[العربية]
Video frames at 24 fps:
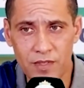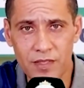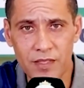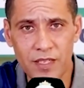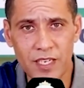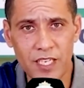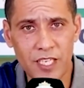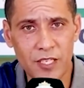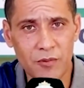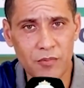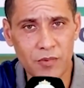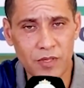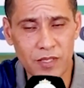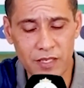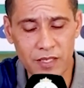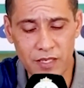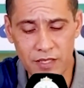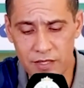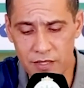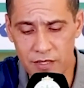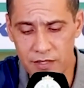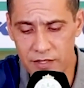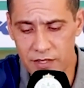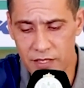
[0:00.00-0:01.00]
دائما
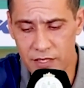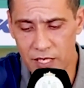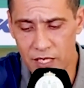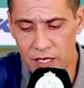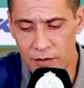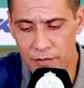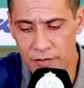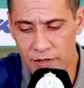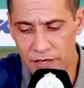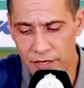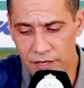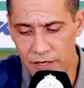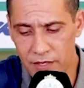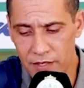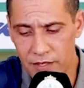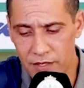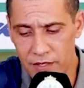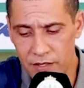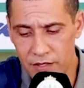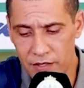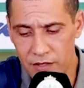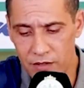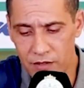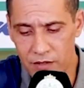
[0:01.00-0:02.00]
كتتكلم
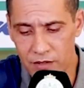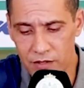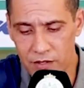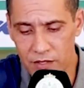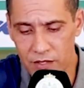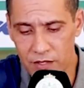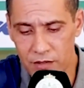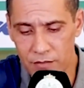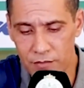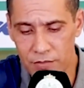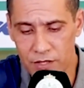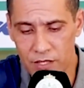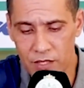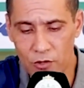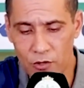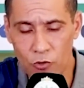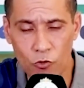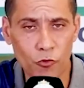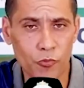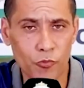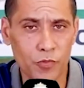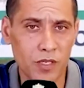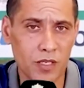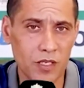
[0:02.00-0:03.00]
على
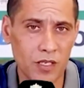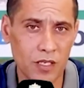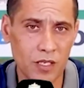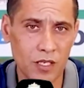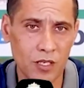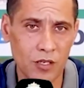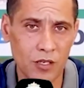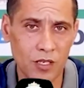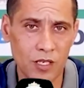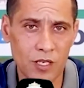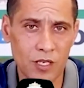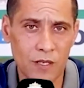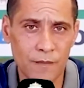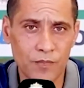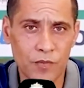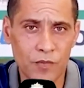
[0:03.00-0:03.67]
المظلومية